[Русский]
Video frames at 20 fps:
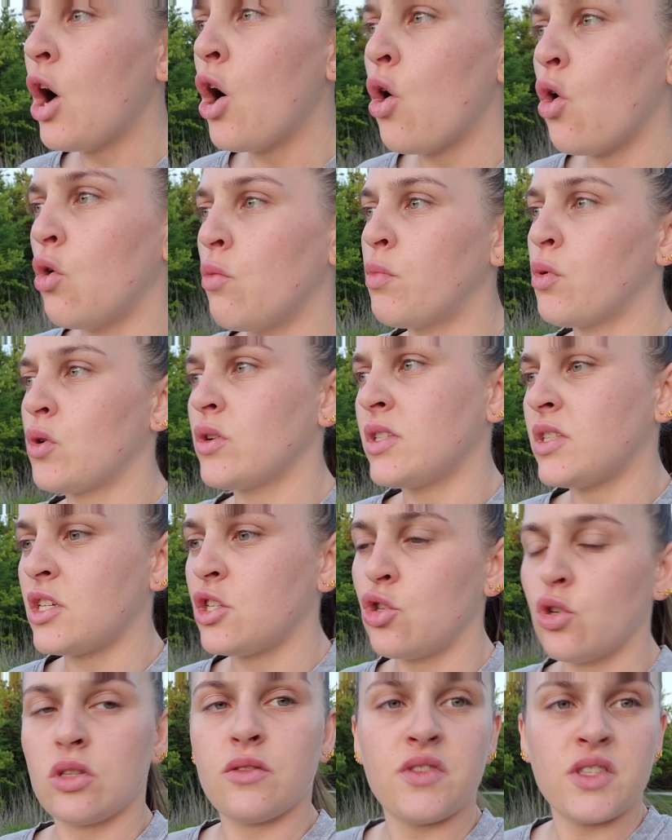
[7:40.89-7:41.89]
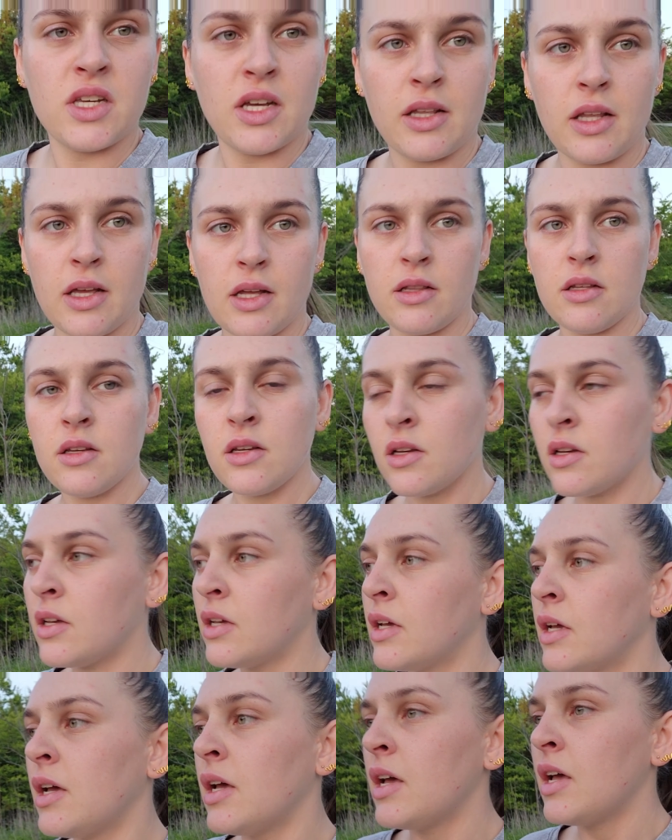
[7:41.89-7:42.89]
Он просто идет в CNN,
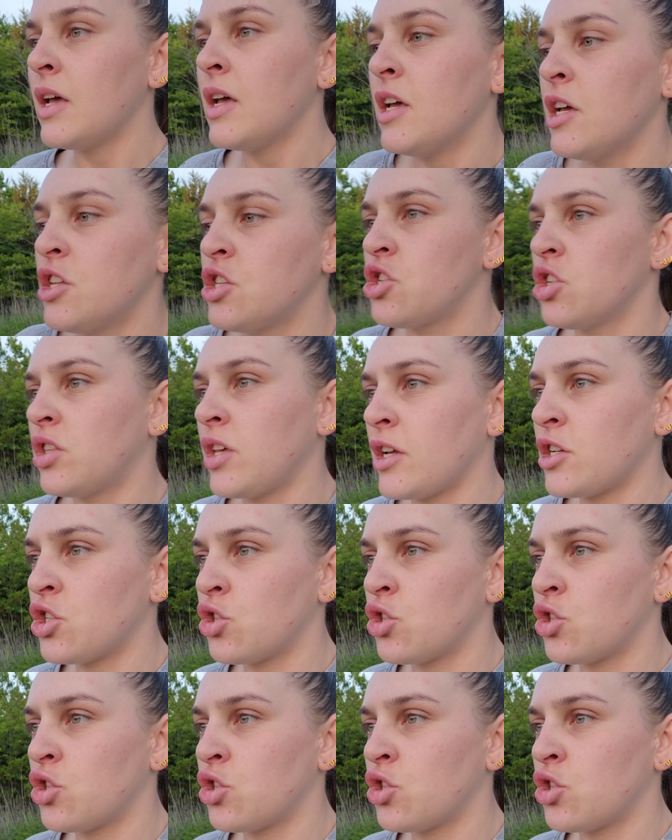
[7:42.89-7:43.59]
читает,